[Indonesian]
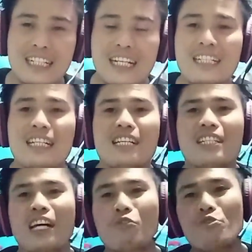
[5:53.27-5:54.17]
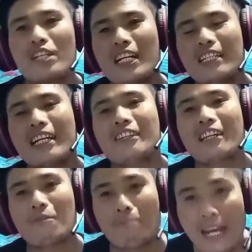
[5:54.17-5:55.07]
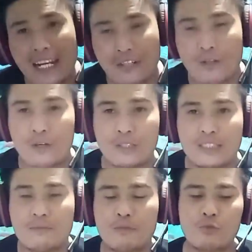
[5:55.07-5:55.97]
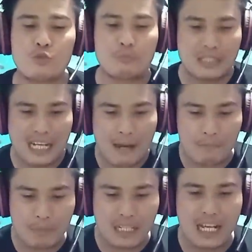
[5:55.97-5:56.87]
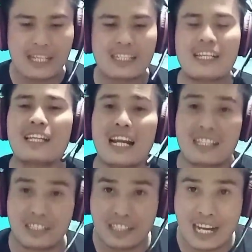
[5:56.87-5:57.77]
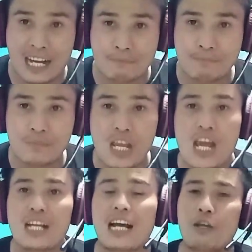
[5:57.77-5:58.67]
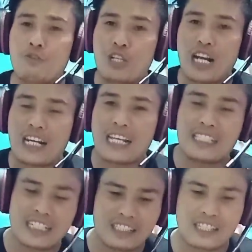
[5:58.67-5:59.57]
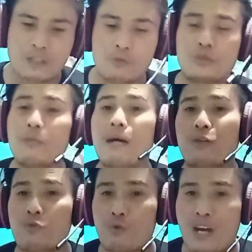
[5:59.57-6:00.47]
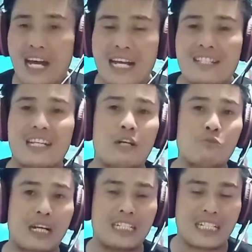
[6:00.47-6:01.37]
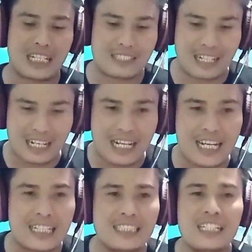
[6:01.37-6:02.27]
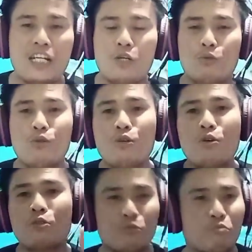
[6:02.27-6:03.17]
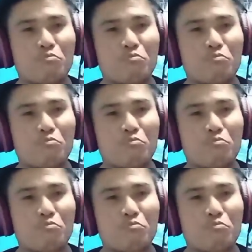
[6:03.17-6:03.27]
ya seharusnya gentleman dong untuk mengambil ayat-ayat Alkitab. Kalau seandainya kita kutip Al-Quran selalu kalian katakan, oh